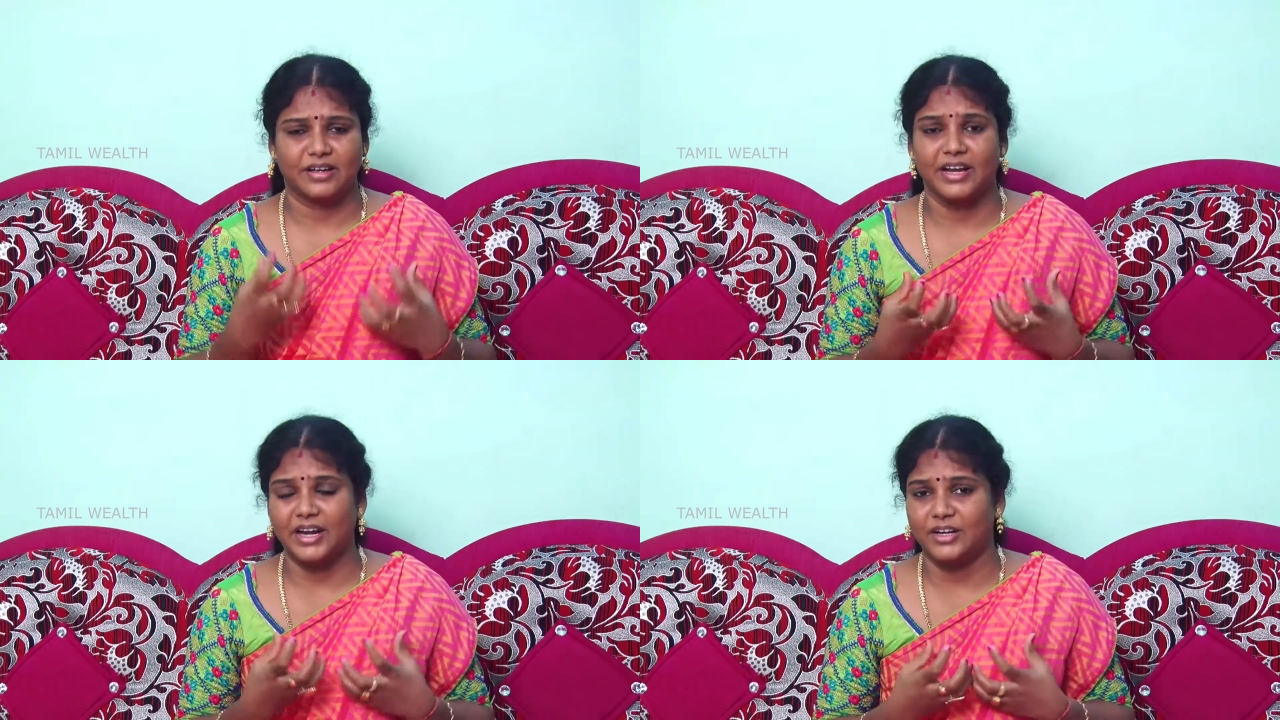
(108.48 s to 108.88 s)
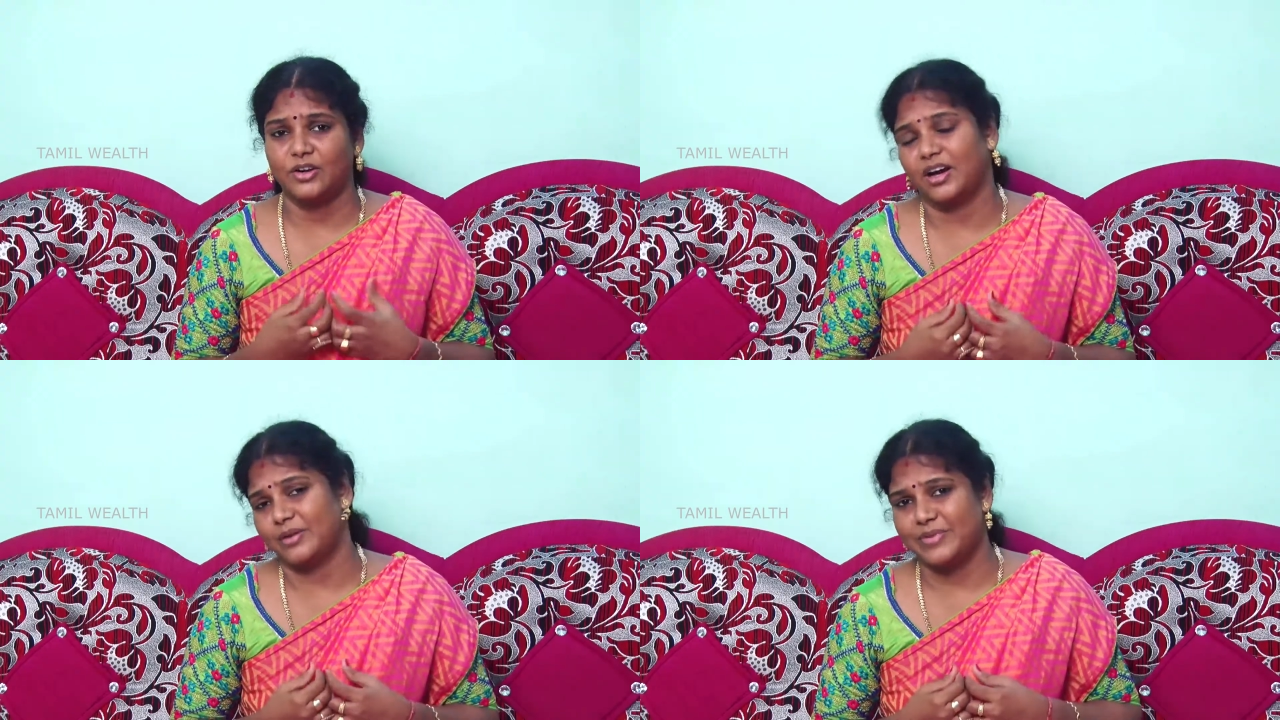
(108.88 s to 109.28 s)
கிரிக்கெட்
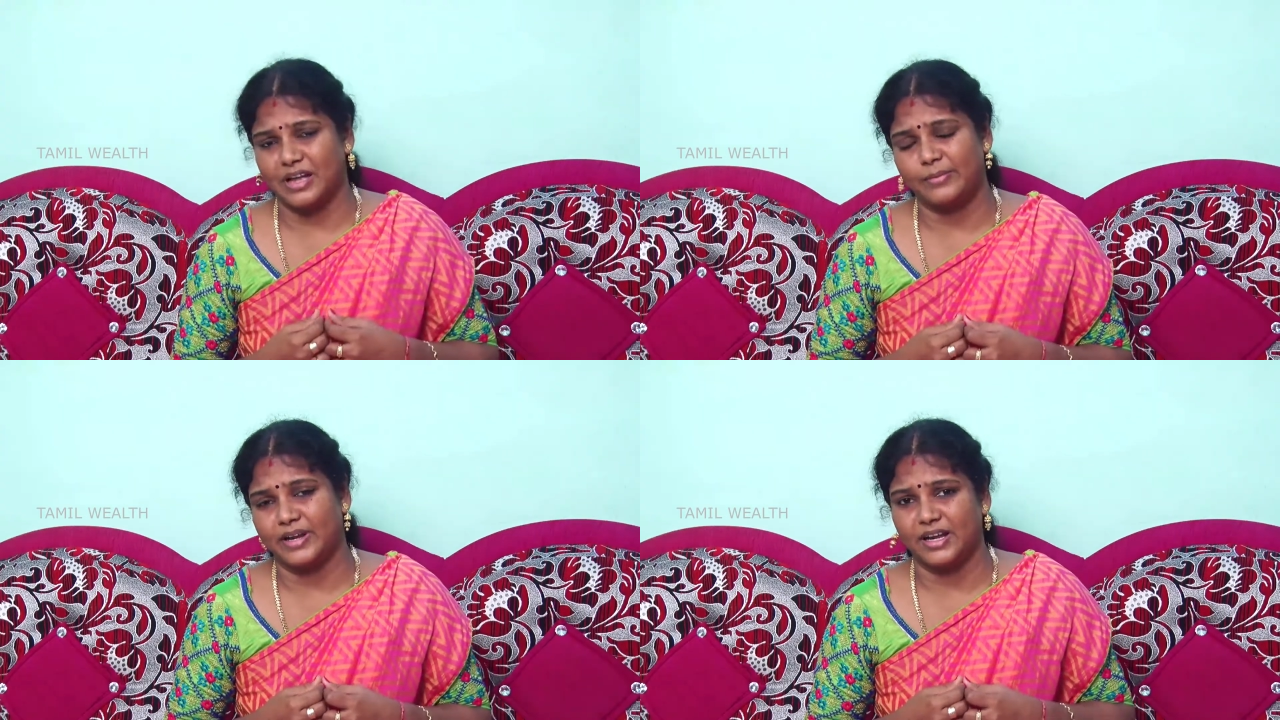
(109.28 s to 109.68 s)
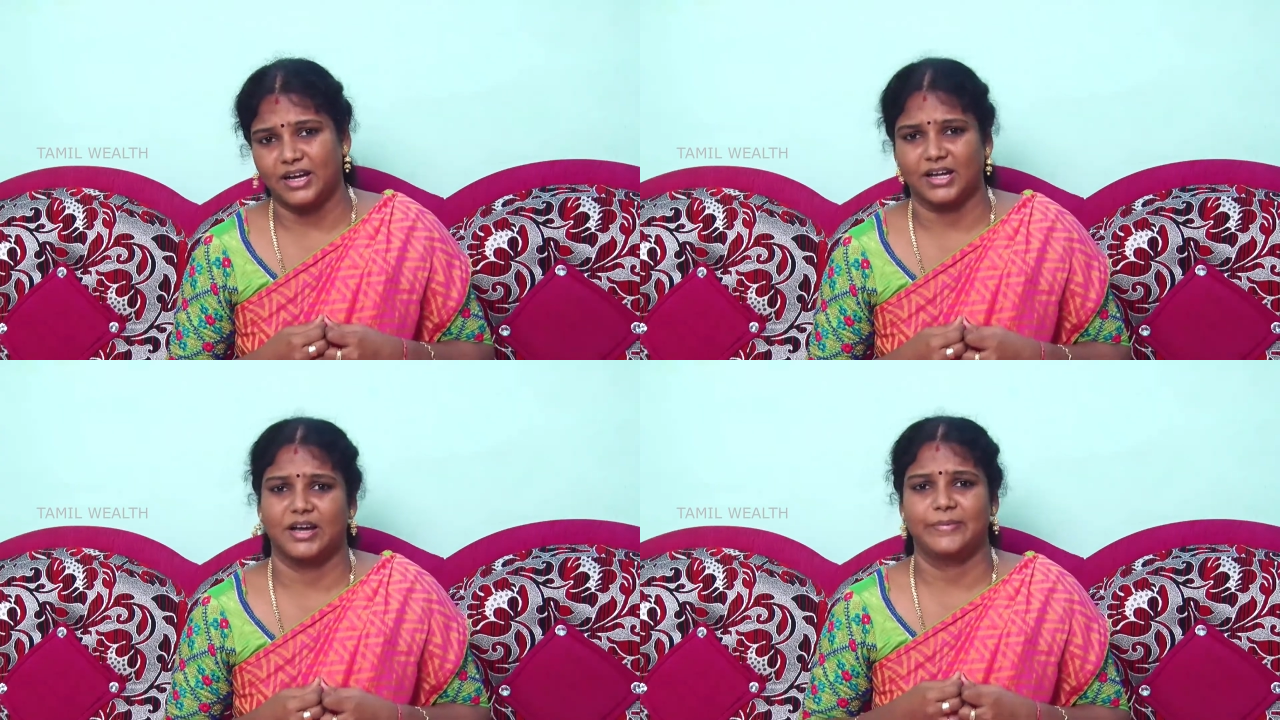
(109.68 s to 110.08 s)
இன்னும் ஆரம்பிக்காமல்
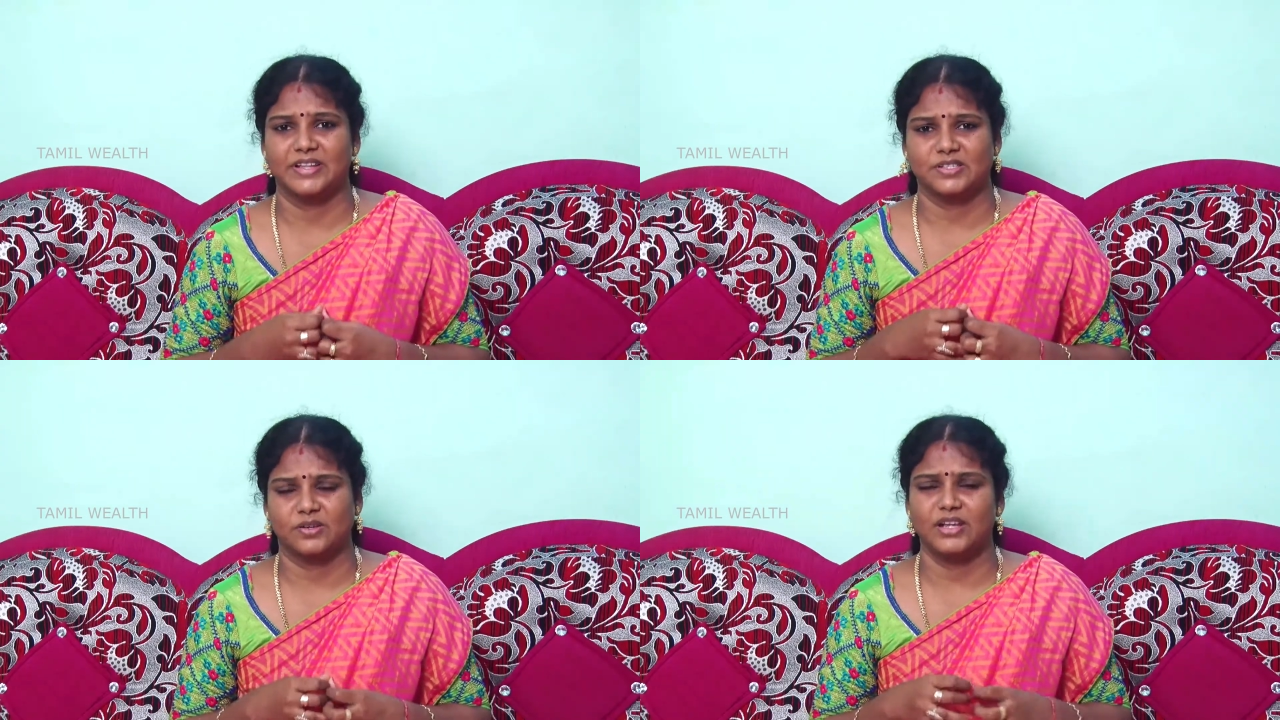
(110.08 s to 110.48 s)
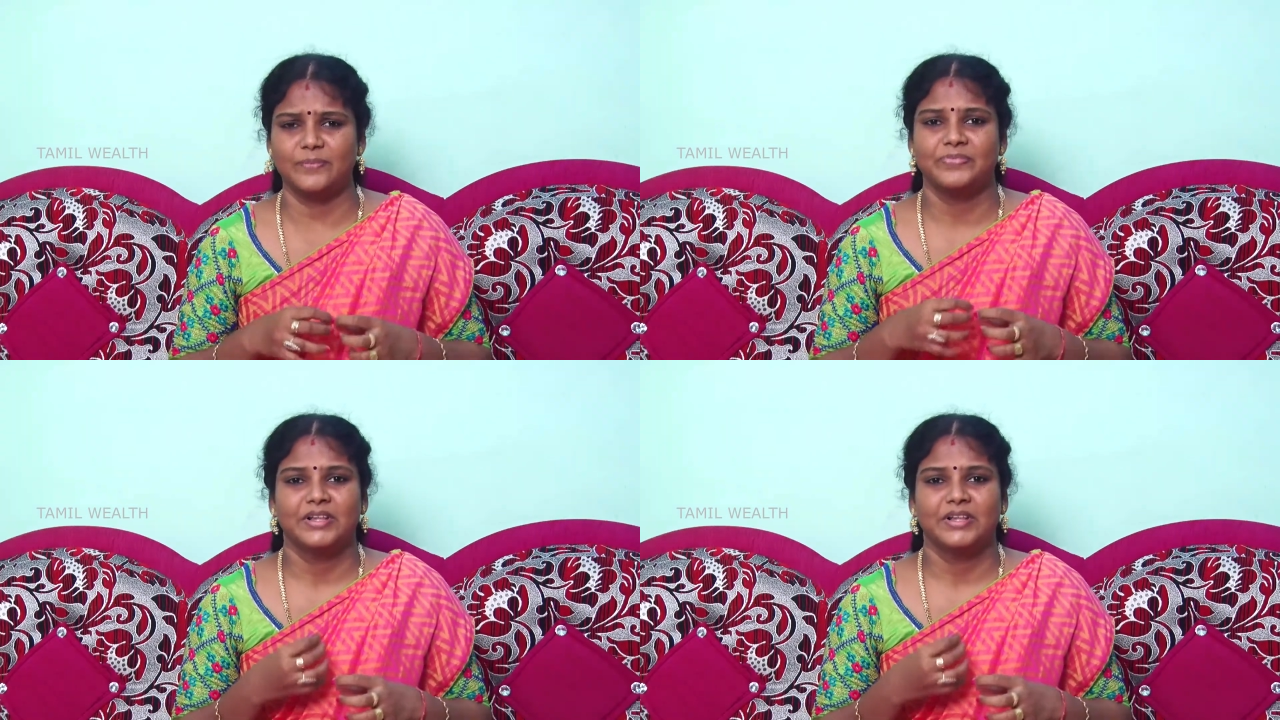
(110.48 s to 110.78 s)
இருக்காங்க அப்படின்னு சொல்லி